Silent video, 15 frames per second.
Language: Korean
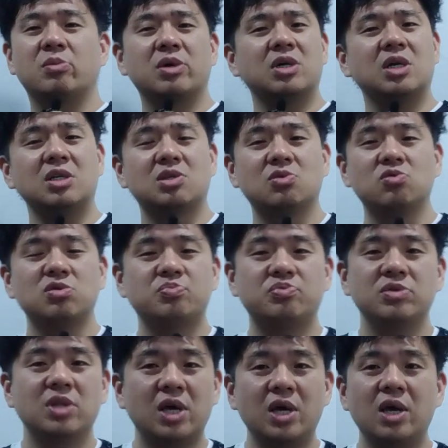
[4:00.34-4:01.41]
정말 끝까지 듣고
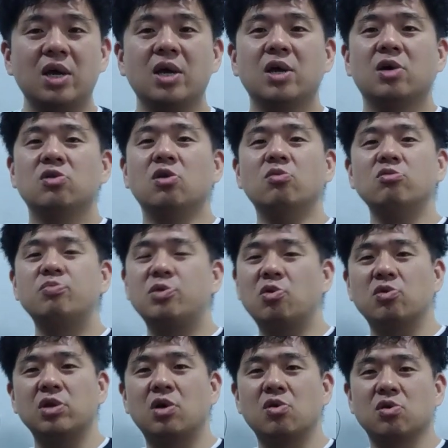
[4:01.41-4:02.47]
싶은데 너무
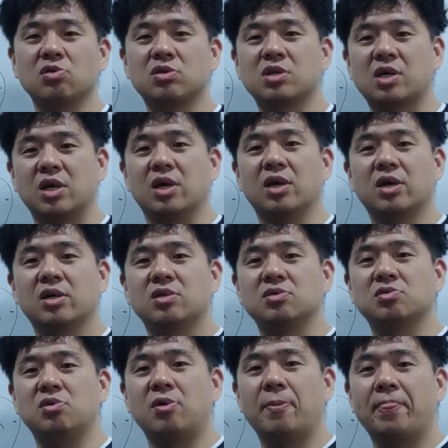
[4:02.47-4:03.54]
피곤한 걸 어떻게
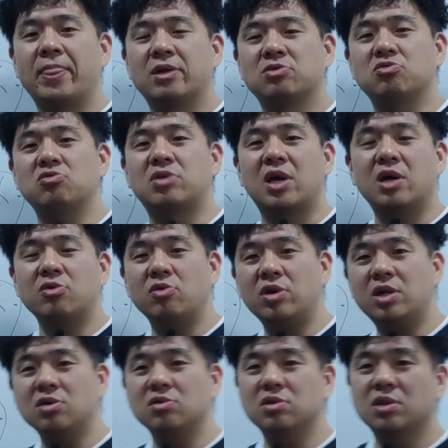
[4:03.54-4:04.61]
그죠? 저도 대학교
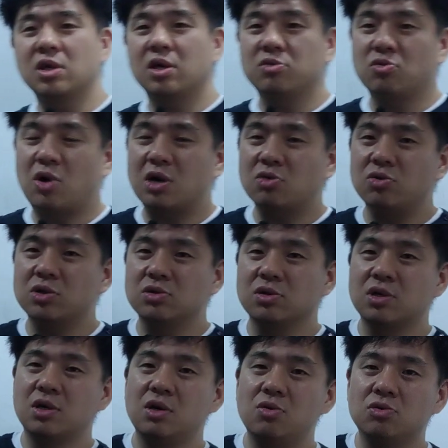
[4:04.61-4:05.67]
1학년 때 또
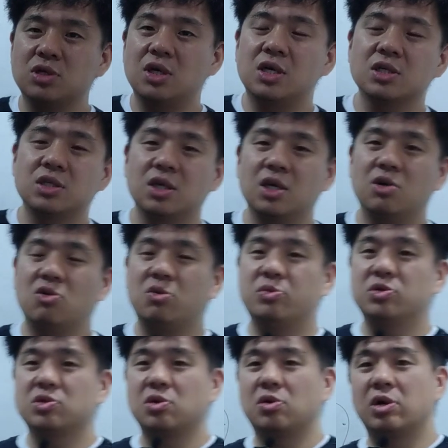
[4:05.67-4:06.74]
학교에서 근로장학생이라고
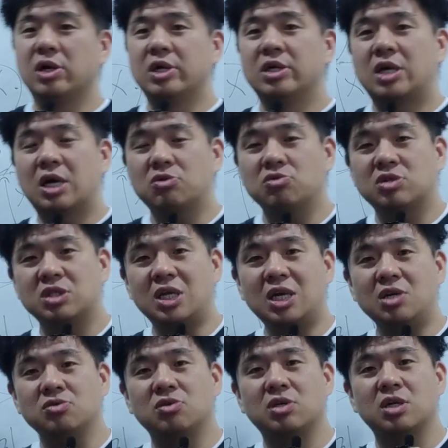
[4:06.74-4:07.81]
하면서 학교
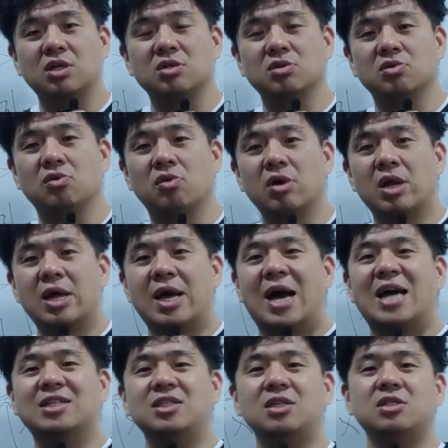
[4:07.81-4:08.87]
식당에서 일했거든요.
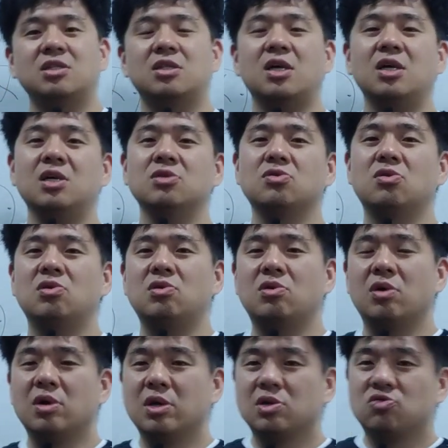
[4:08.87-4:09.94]
학생
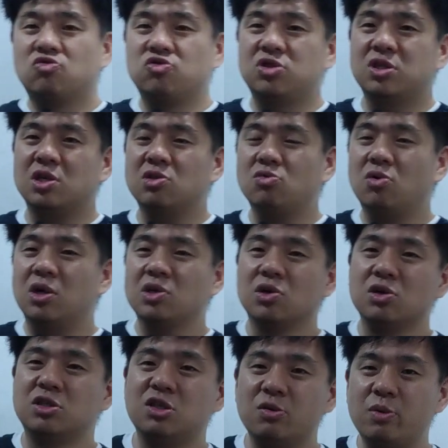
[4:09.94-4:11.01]
식당에서 2시간 동안
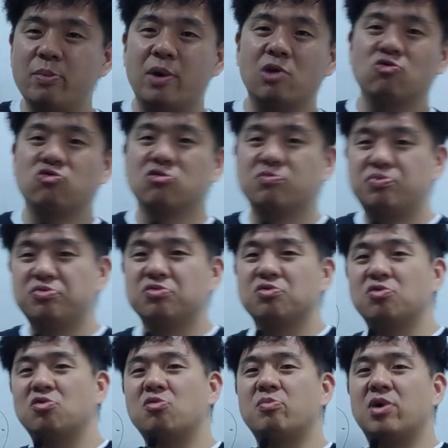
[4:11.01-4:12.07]
열심히
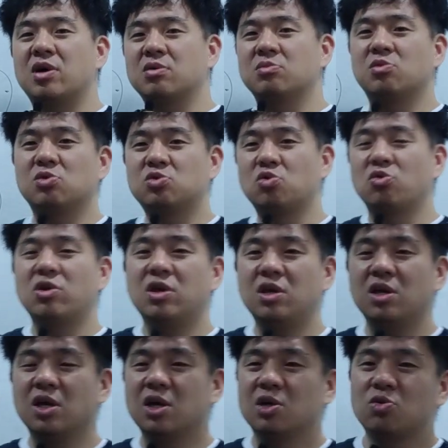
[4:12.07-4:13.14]
막굽히고막 뭐
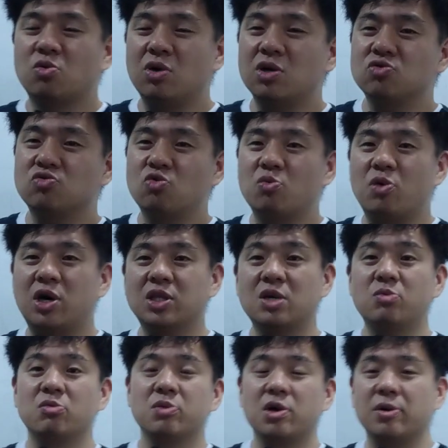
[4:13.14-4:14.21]
조리 도와주고 뭐
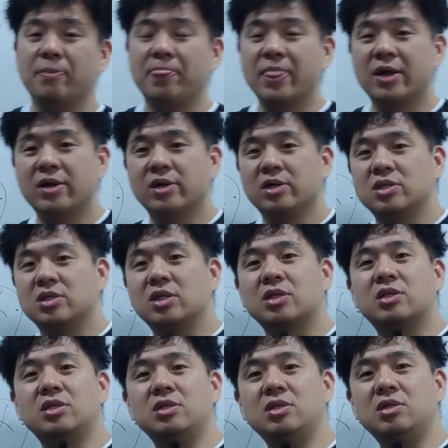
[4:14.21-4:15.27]
하다 보면 이제
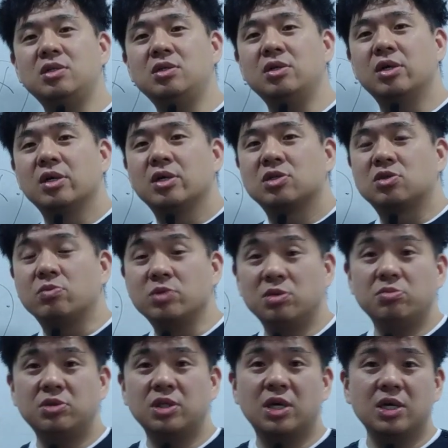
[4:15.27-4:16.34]
그
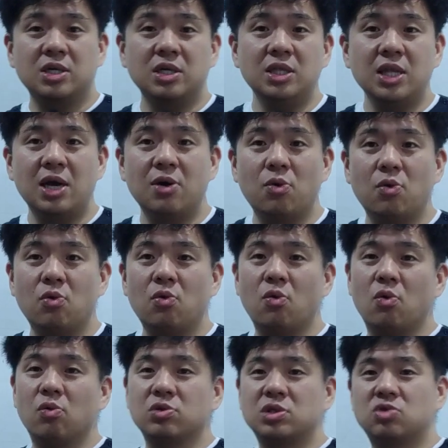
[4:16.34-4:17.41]
점심시간
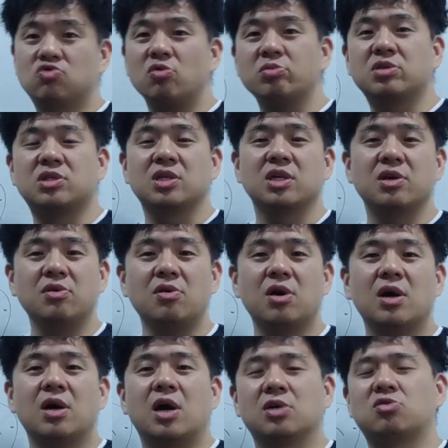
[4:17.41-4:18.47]
끝나고 이제 수업을 듣잖아요.
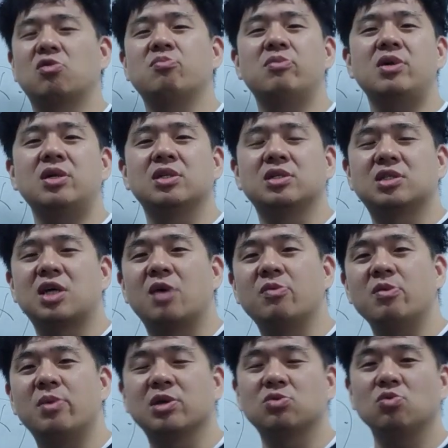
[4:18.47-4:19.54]
아, 정말
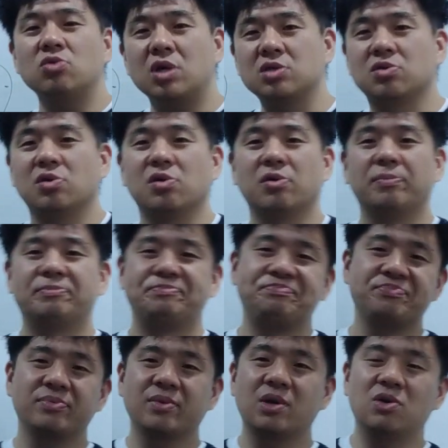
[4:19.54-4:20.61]
잠이 막 쏟아져요.
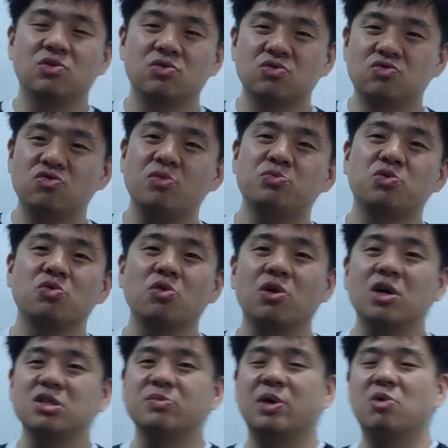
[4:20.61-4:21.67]
아, 수업
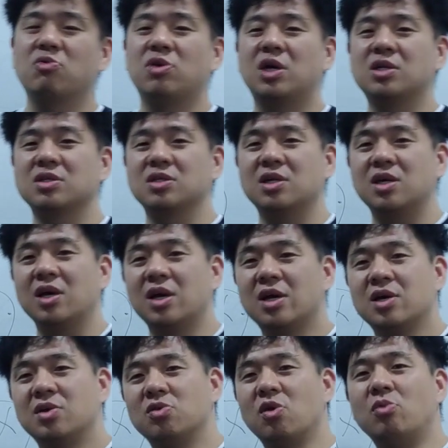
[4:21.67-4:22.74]
조교까지 맡고 하는데
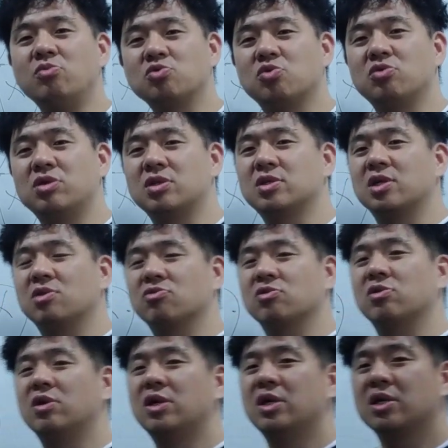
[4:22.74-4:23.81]
너무
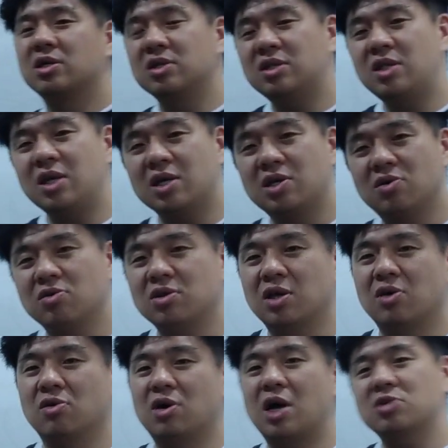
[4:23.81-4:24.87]
졸리더라고요. 그때 기억이
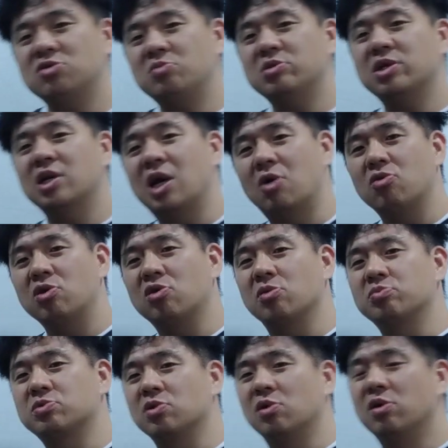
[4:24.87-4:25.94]
나요. 학점이 잘 나올 리가
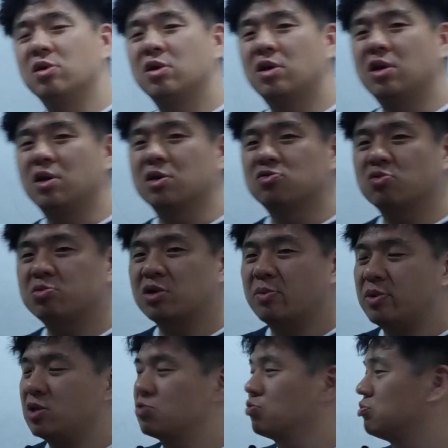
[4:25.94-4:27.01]
없죠. 예, 수업
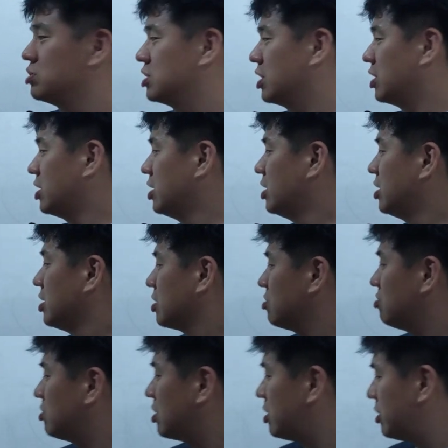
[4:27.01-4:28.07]
시간 맨날 조는데.
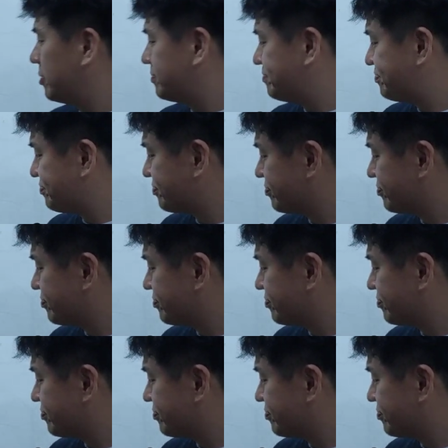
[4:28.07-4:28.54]
그러니까